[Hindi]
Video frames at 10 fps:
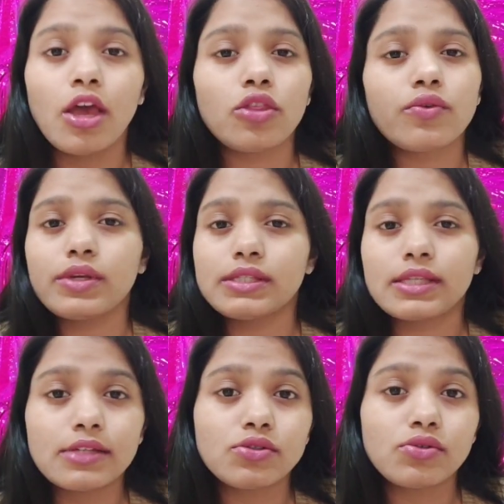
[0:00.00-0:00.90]
तो
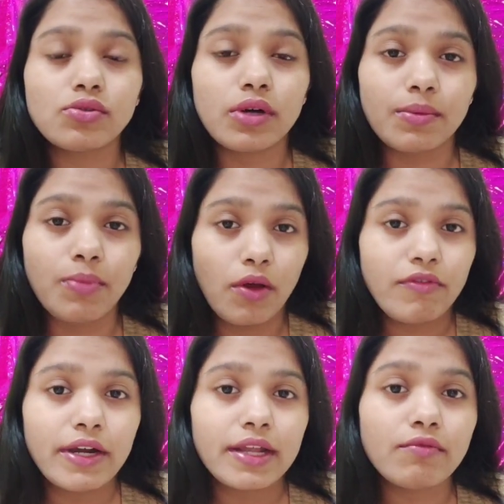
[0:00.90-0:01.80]
इसका जो
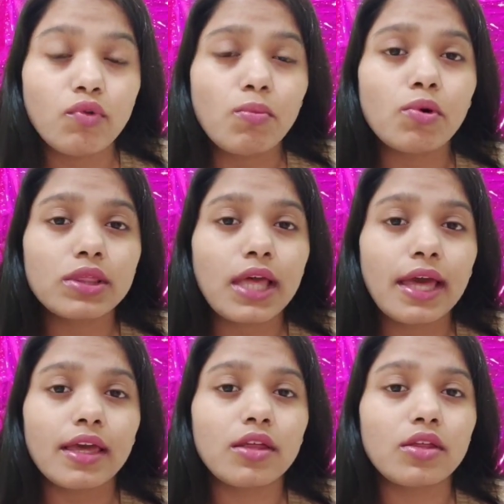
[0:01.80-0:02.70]
बॉयफ्रेंड है वो बोलता है
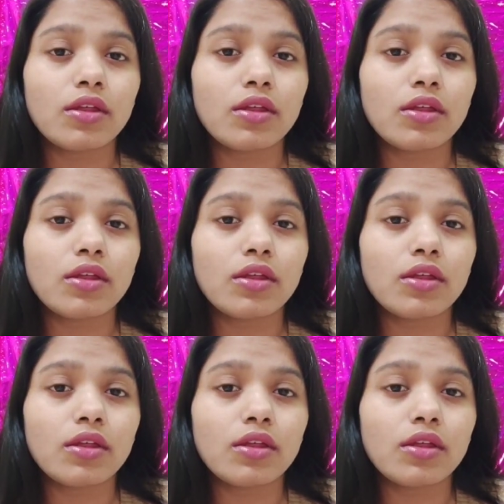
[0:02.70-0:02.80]
कि